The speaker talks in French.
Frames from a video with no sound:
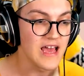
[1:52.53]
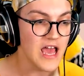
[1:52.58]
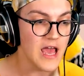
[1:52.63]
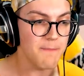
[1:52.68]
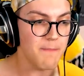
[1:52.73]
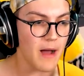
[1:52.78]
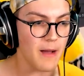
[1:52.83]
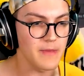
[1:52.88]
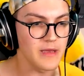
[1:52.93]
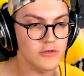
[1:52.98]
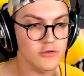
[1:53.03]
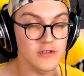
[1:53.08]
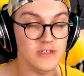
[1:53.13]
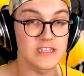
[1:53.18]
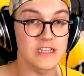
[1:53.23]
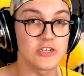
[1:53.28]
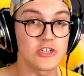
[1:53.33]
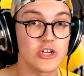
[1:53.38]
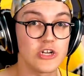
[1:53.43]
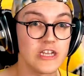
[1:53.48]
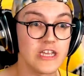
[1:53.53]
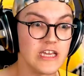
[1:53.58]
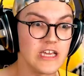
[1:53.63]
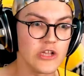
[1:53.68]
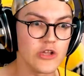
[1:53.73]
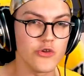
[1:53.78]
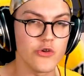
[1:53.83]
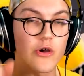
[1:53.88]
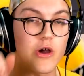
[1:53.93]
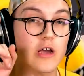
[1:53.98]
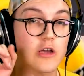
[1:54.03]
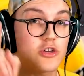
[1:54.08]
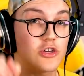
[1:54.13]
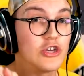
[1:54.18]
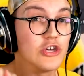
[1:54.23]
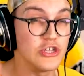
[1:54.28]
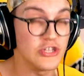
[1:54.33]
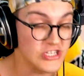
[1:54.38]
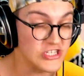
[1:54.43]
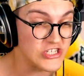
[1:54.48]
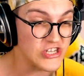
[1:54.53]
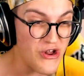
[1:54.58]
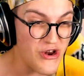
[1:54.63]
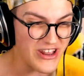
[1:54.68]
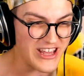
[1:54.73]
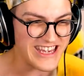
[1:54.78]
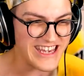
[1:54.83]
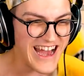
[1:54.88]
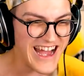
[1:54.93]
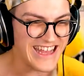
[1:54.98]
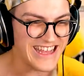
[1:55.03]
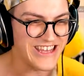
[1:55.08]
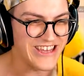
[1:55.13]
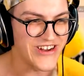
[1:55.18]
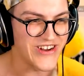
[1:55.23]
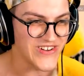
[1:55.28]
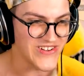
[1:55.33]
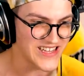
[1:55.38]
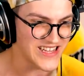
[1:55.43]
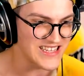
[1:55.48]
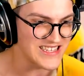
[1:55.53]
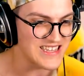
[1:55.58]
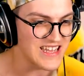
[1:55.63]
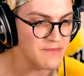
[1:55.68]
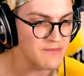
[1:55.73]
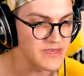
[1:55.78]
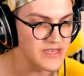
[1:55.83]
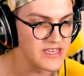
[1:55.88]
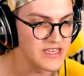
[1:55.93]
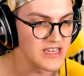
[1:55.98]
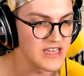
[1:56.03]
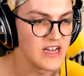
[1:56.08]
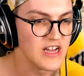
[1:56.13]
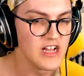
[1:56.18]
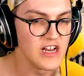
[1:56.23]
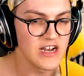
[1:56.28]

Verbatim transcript: Et parmi toutes ces Julie, il n'y aura qu'une seule gagnante, les amis.